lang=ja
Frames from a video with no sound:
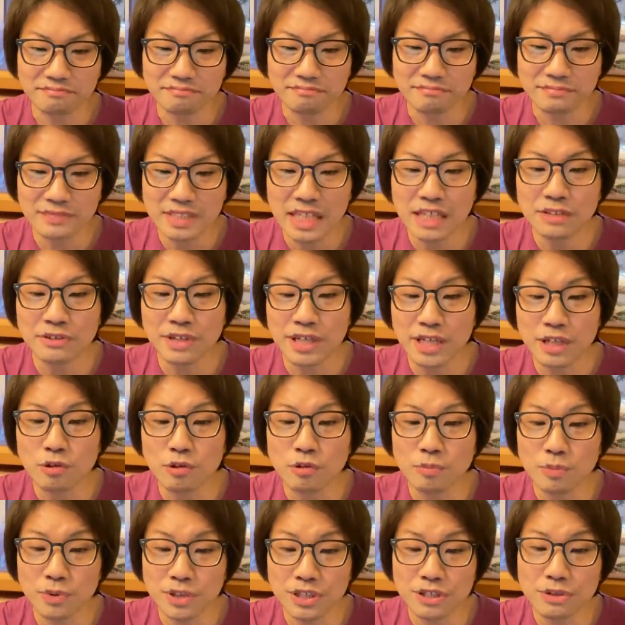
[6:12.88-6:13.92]
であと英
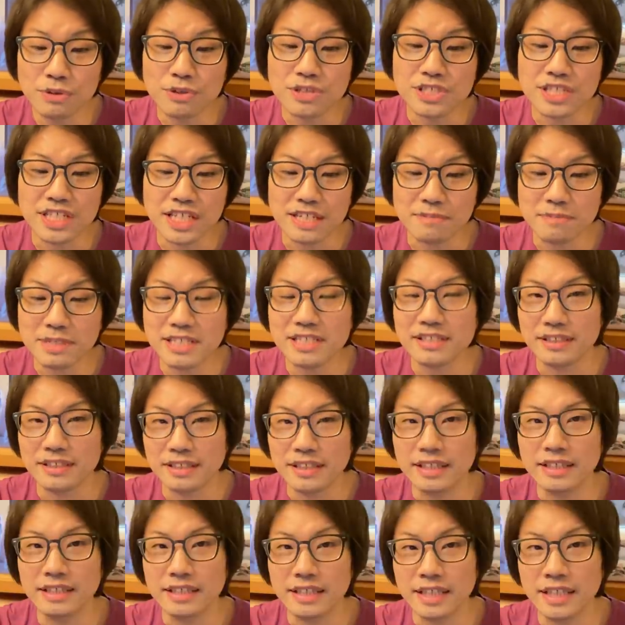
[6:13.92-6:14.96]
語も披露していました
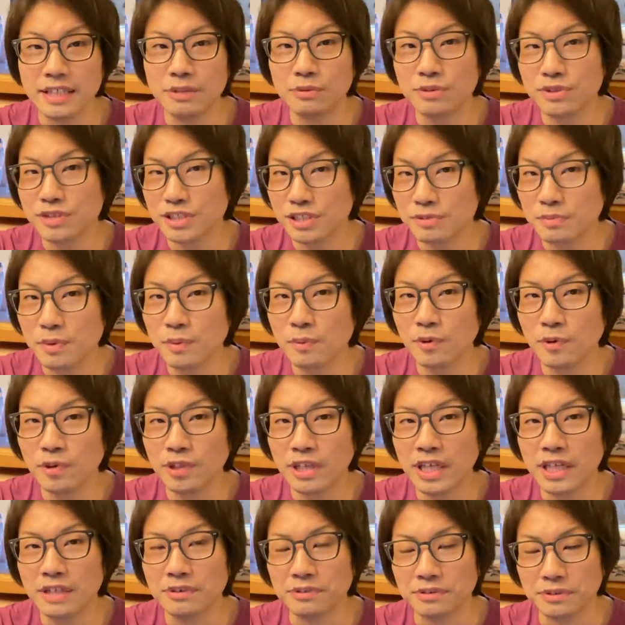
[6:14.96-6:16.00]
ね。英語の質問も
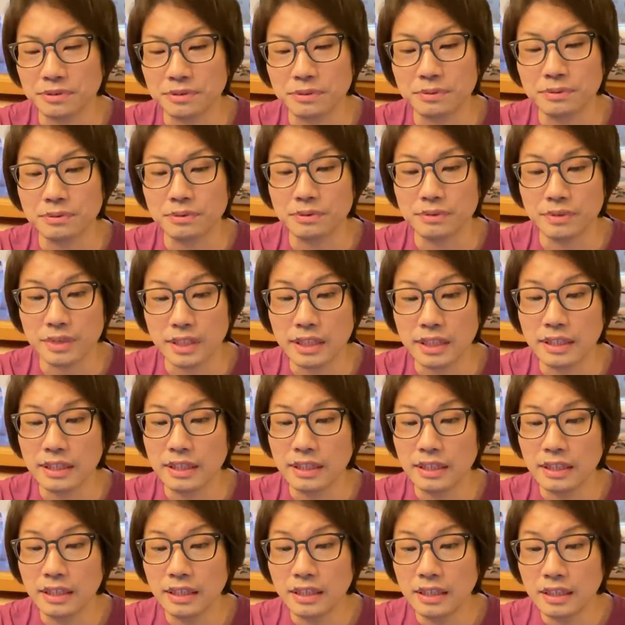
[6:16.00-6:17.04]
答えるっていうところで、
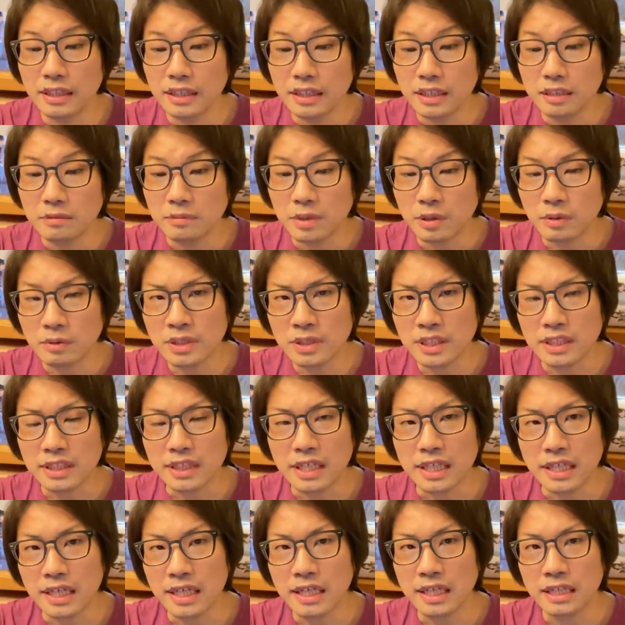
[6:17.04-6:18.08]
まあ、本人
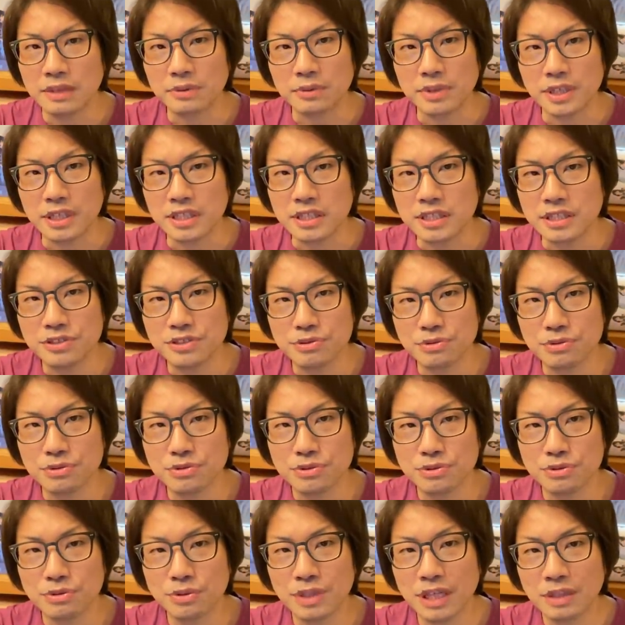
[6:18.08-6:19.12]
照れ屋とか緊張
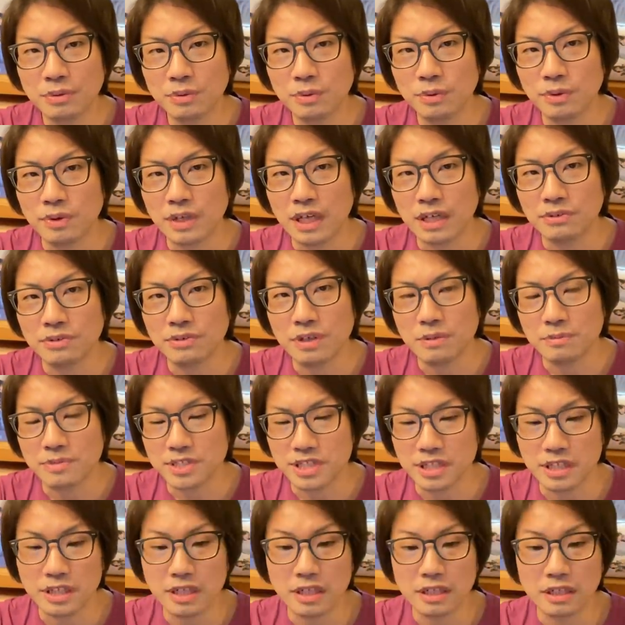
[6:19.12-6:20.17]
症なところはあるかも
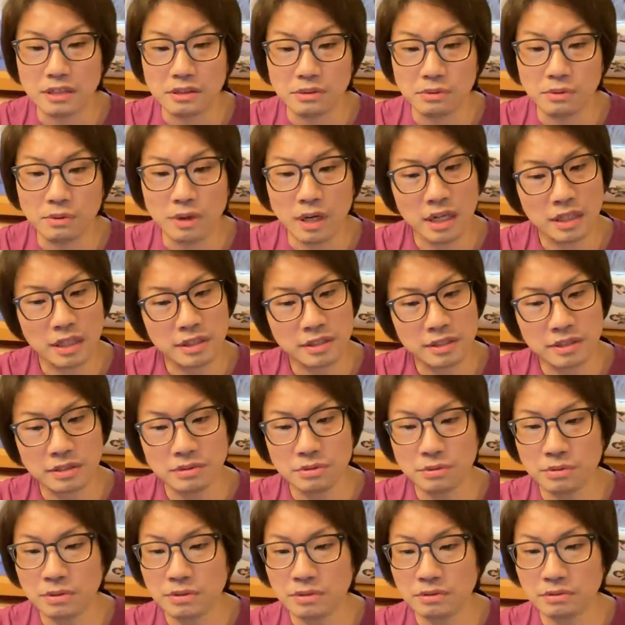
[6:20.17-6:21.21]
しれないけど、発
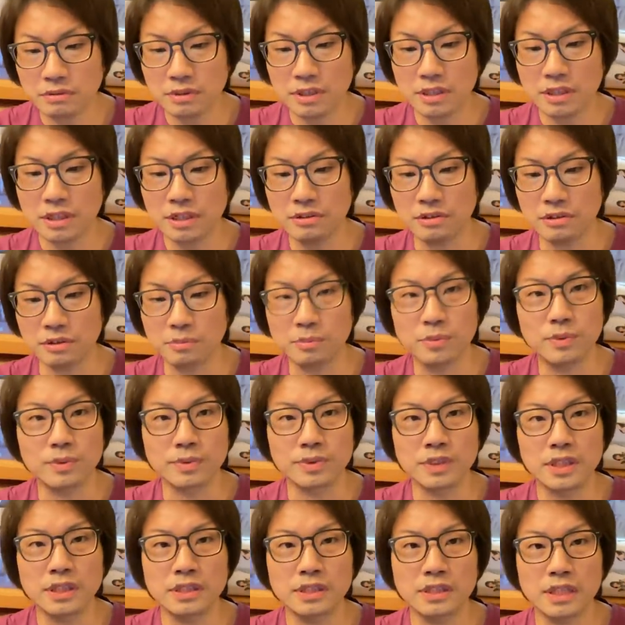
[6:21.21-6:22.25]
音的にはもう
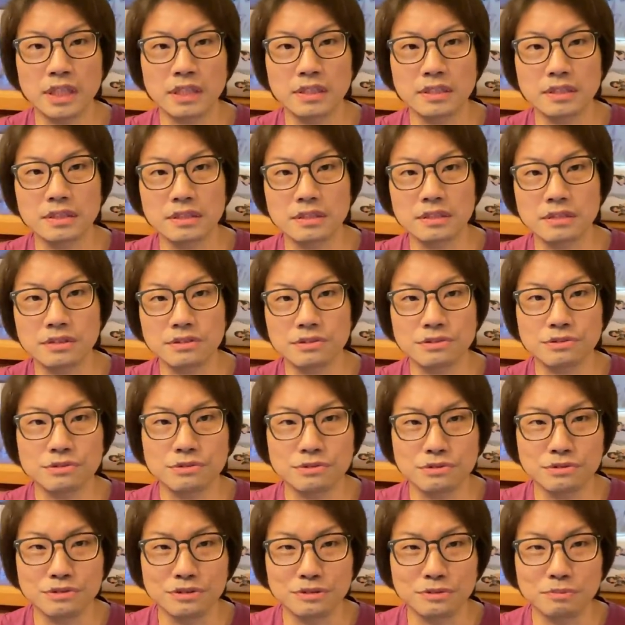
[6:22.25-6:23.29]
全然中、
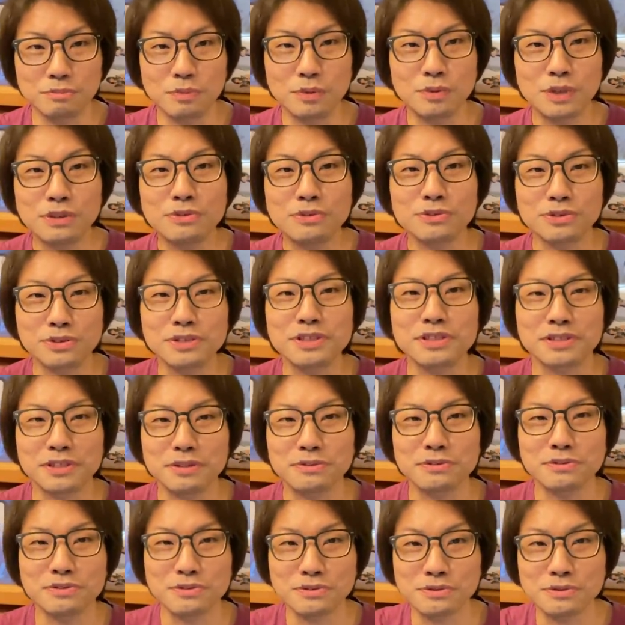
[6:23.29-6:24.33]
僕が言うの好きですけ
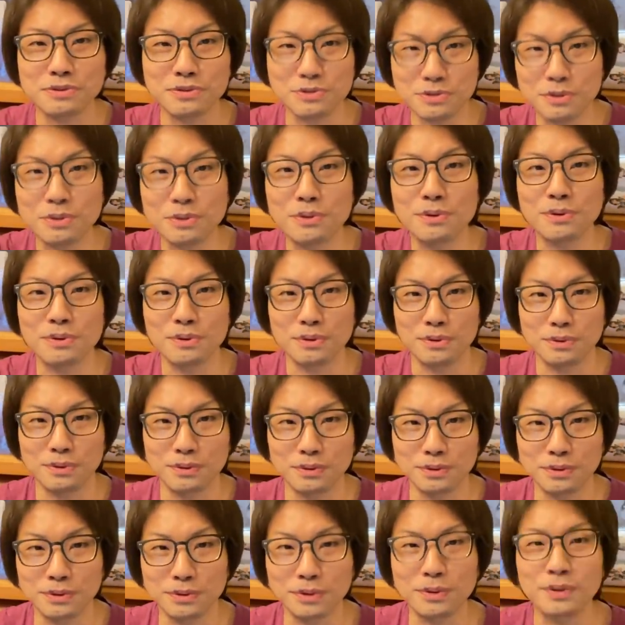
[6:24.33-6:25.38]
ど中の女王
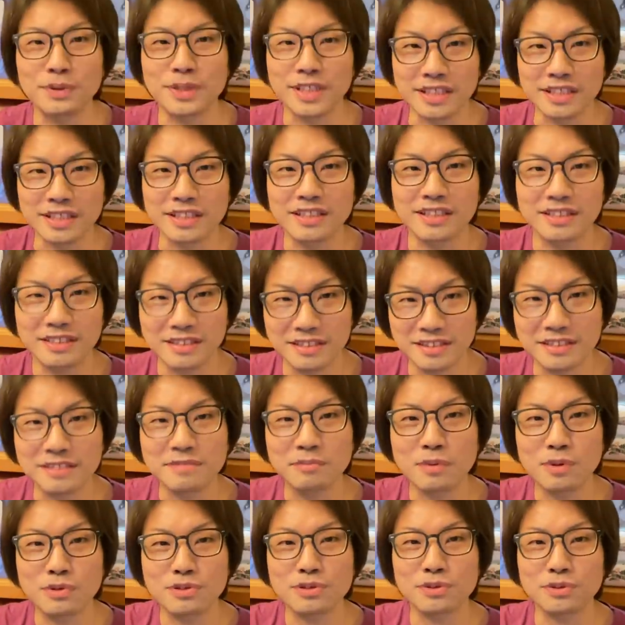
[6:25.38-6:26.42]
より
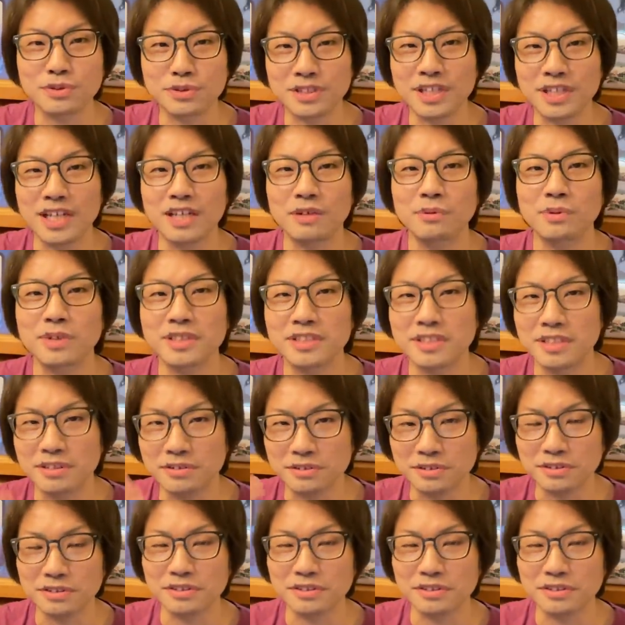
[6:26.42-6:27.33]
もうちょっと使いこなしてる、